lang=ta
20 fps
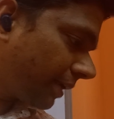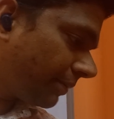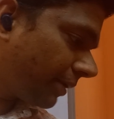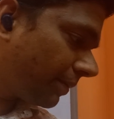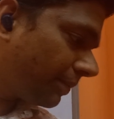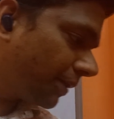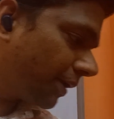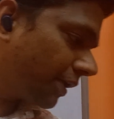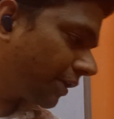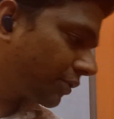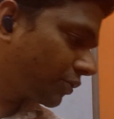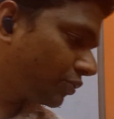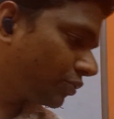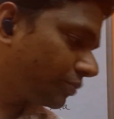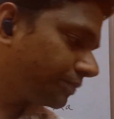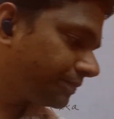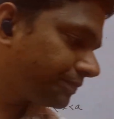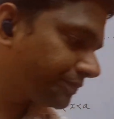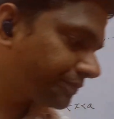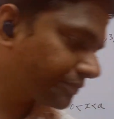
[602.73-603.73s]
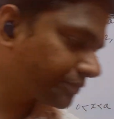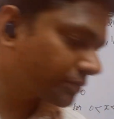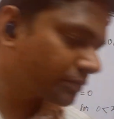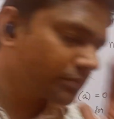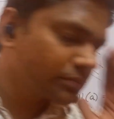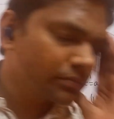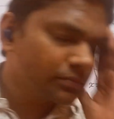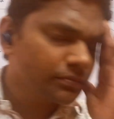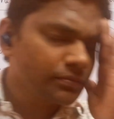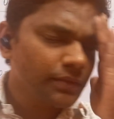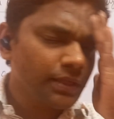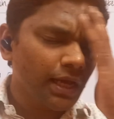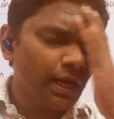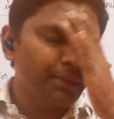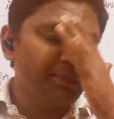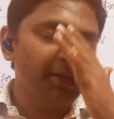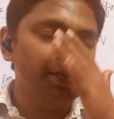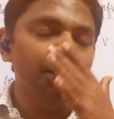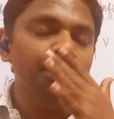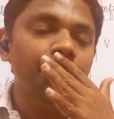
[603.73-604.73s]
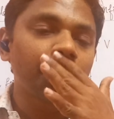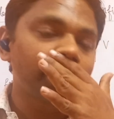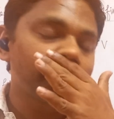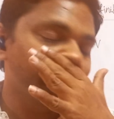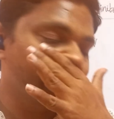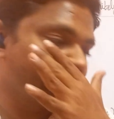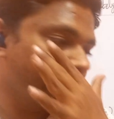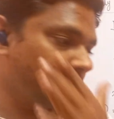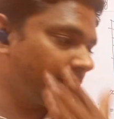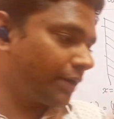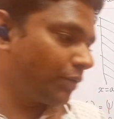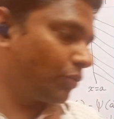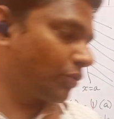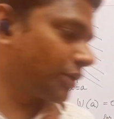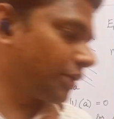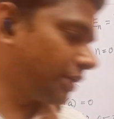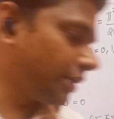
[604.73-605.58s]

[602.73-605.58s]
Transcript: ஸ்பெக்ட்ரம் எப்படி இருக்கும் அப்படின்னு பாத்தீங்கன்னா